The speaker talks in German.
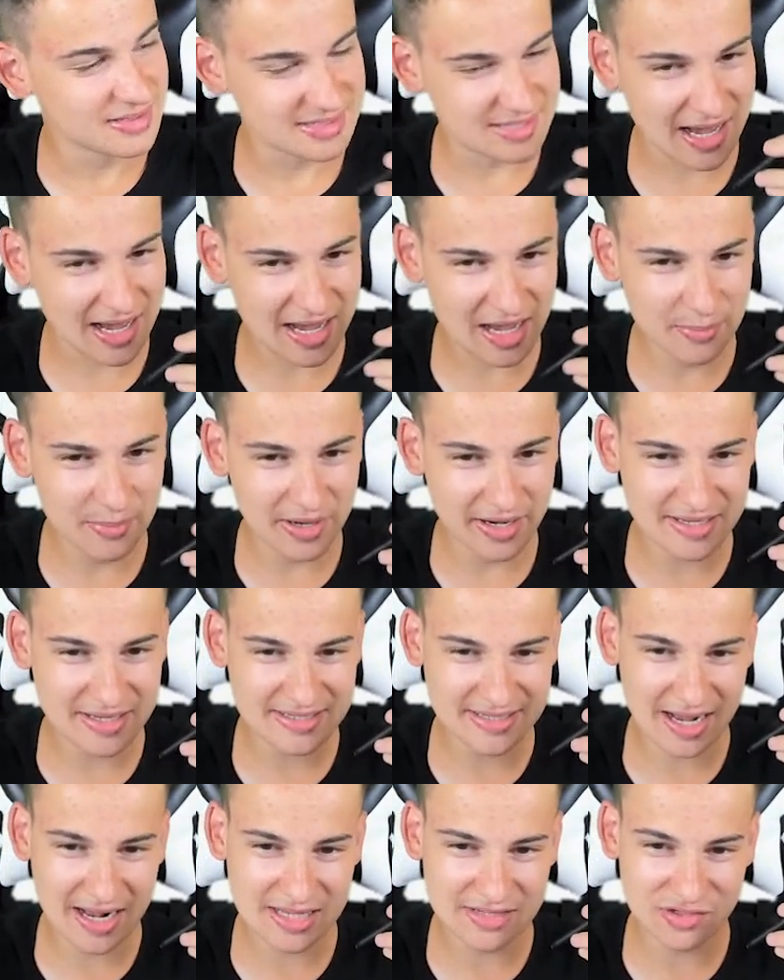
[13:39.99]
Sage mir
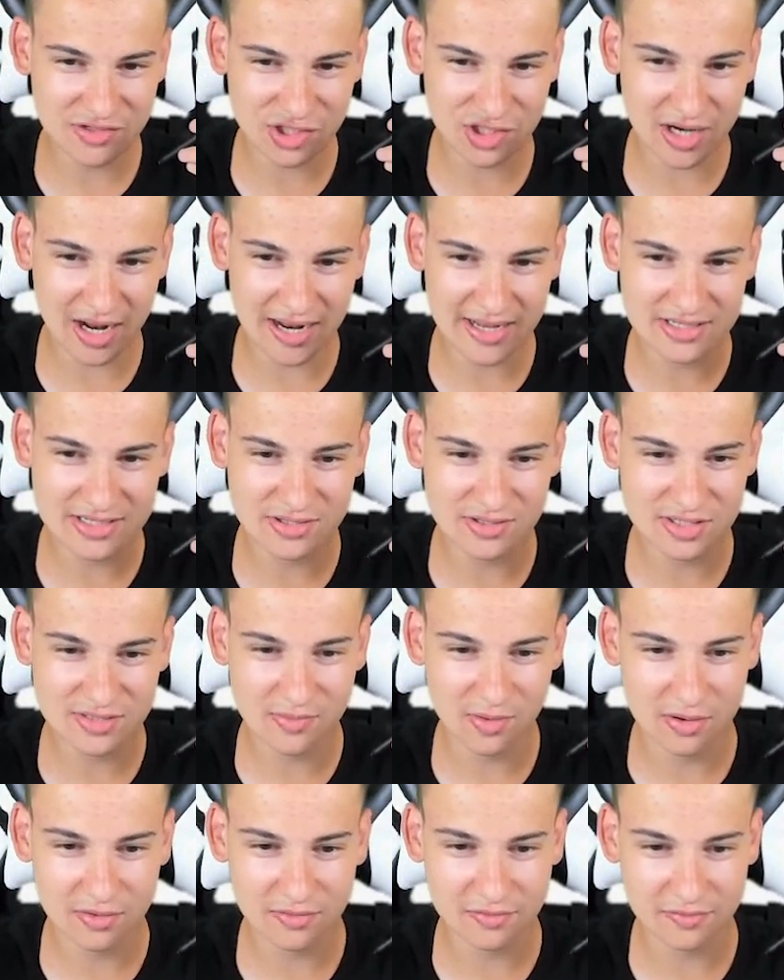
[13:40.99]
eine Zahl zwischen 1 und
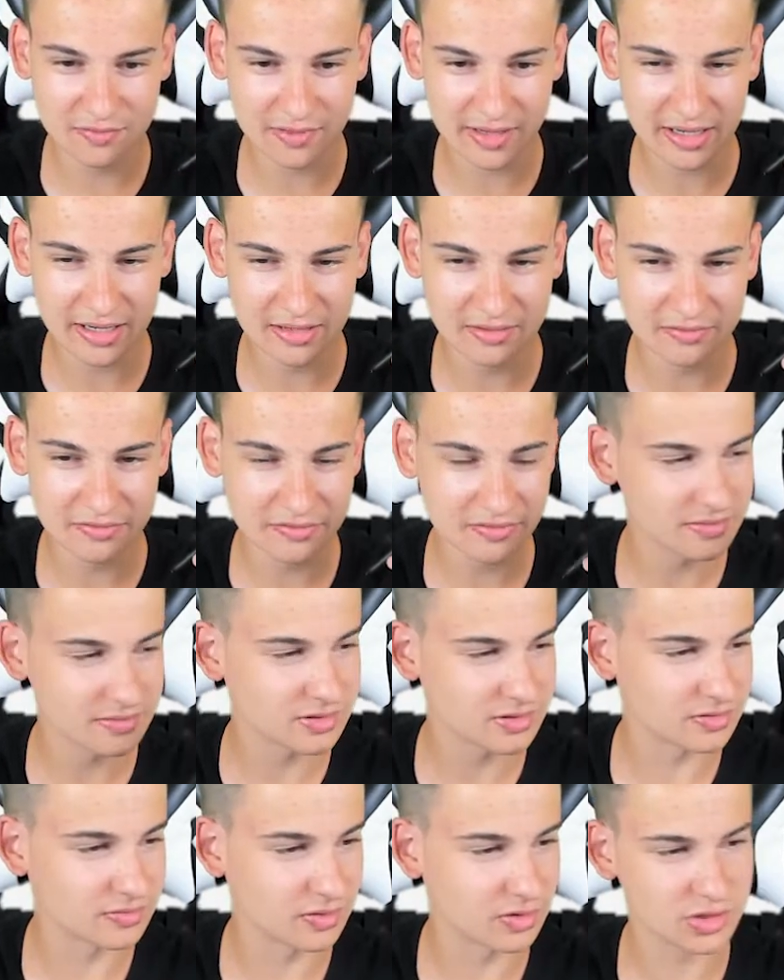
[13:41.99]
12. 11.
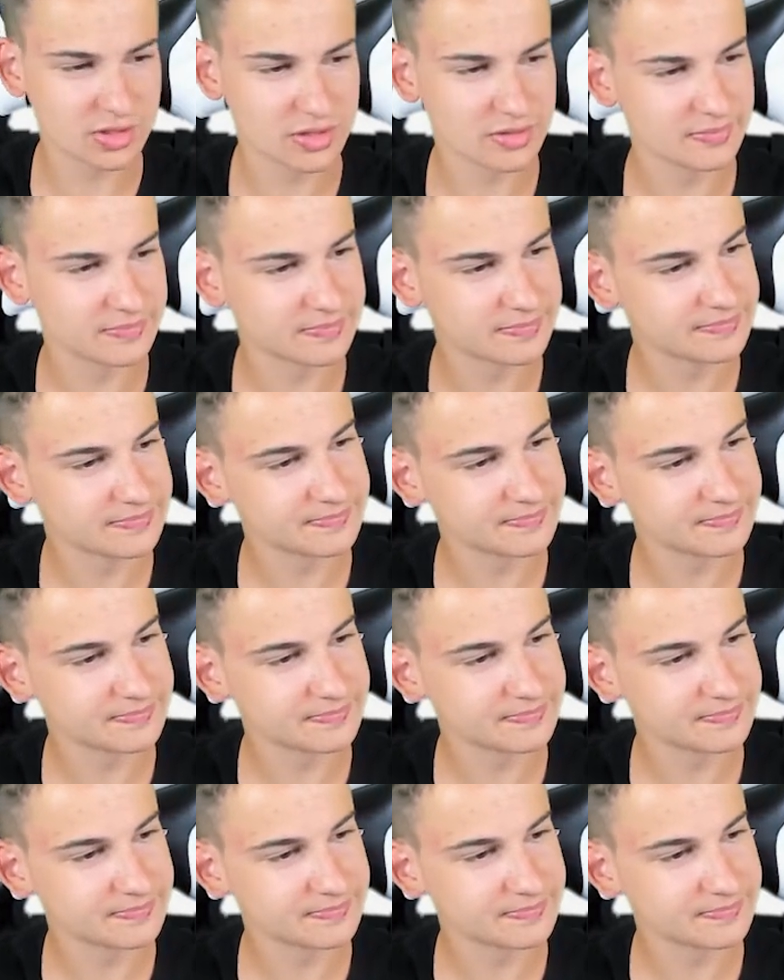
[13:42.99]
Ist wurscht.